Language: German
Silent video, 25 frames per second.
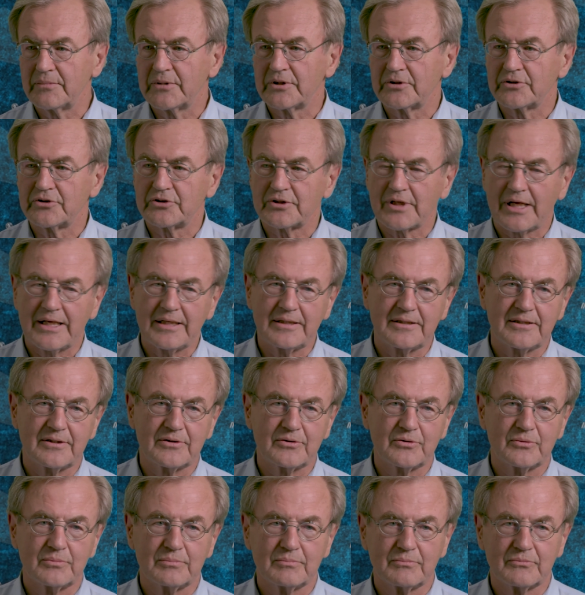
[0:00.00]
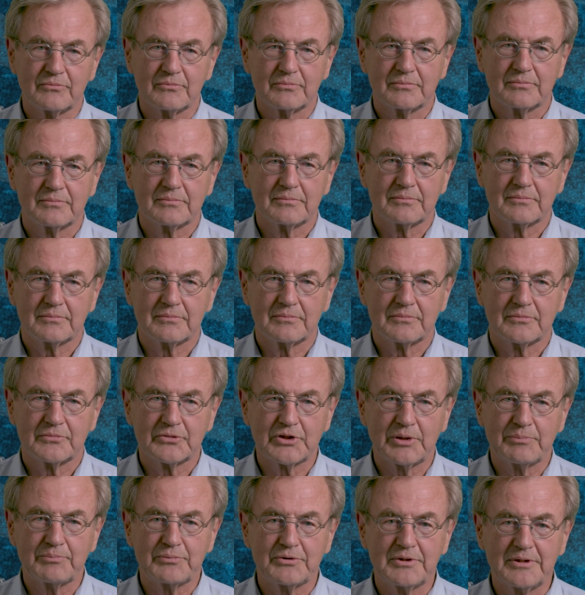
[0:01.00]
Man streitet um,
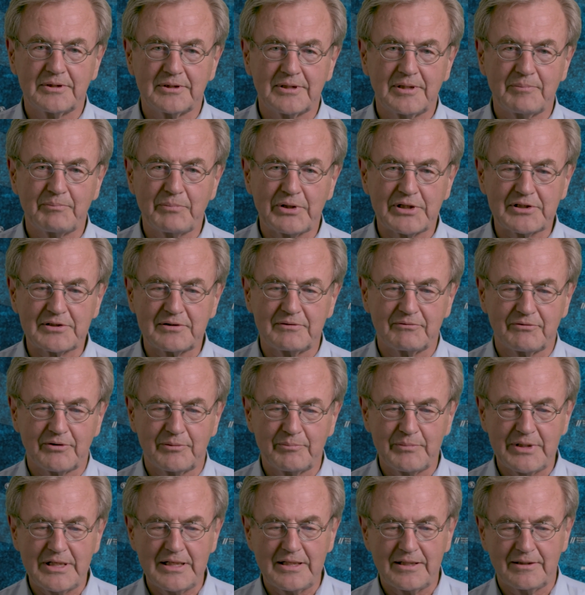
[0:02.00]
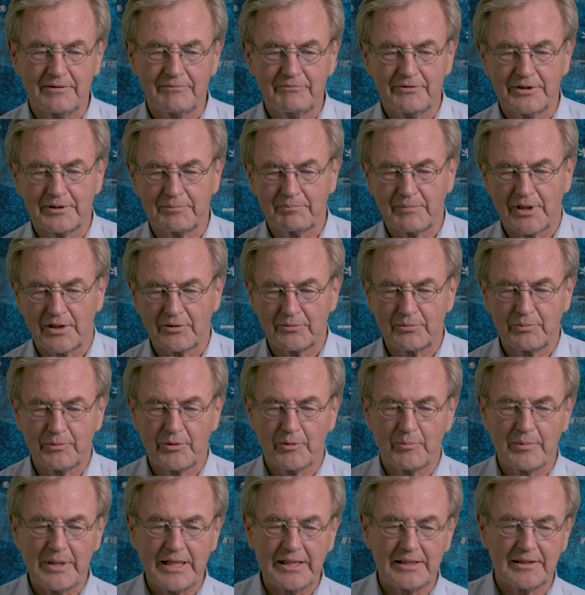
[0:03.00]
selbst in den besten Familien wird manchmal
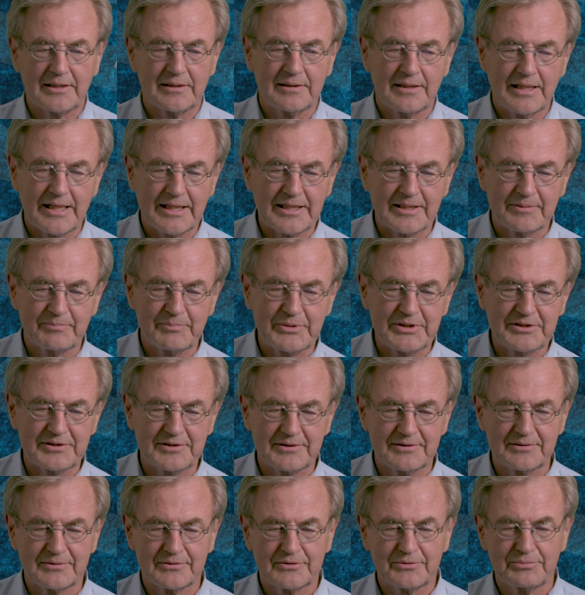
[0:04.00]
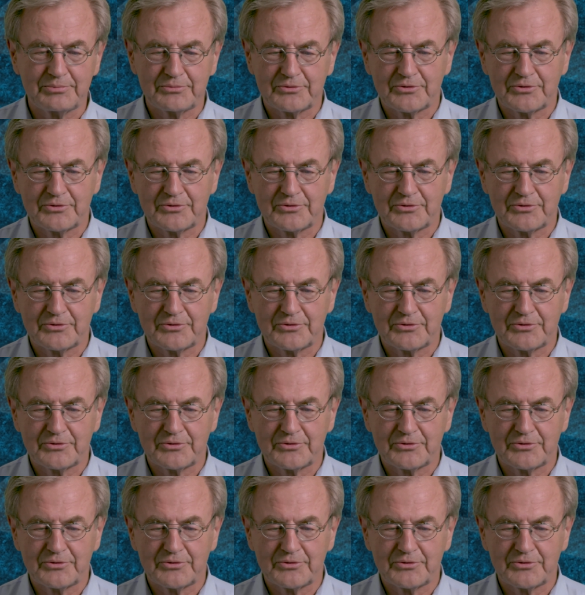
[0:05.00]
um Le Leckerbissen,